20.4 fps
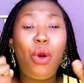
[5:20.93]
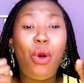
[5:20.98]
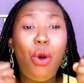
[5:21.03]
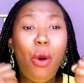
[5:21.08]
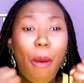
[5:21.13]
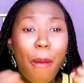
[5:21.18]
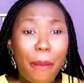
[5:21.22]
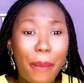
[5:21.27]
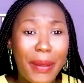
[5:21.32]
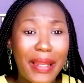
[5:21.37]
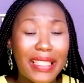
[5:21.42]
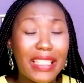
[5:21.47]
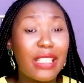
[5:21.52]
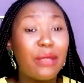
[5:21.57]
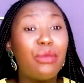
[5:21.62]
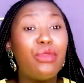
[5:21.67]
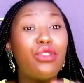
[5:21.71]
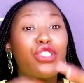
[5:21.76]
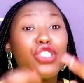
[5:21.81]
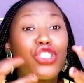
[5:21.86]

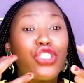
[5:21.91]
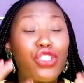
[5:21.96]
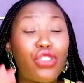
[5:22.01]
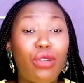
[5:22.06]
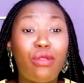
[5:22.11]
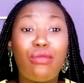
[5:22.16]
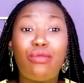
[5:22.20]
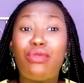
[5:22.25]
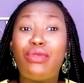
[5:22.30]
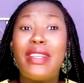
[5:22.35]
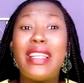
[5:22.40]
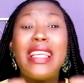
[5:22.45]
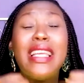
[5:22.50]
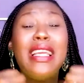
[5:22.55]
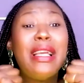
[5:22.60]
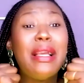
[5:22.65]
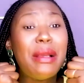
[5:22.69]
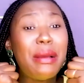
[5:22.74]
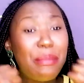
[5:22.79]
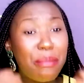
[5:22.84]
complètement
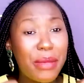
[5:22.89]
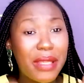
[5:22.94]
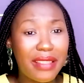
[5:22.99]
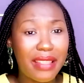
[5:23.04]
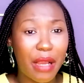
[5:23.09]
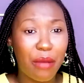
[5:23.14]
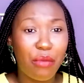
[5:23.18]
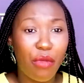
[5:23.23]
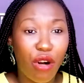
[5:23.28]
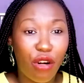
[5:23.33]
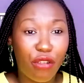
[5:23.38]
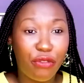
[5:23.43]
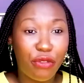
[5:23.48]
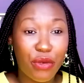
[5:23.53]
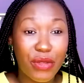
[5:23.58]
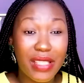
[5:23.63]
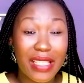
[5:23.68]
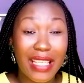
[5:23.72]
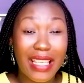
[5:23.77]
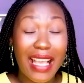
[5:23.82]
chamboulée,
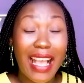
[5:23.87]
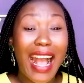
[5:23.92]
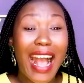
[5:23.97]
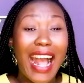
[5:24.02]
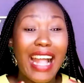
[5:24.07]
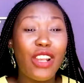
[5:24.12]
métamorphosée.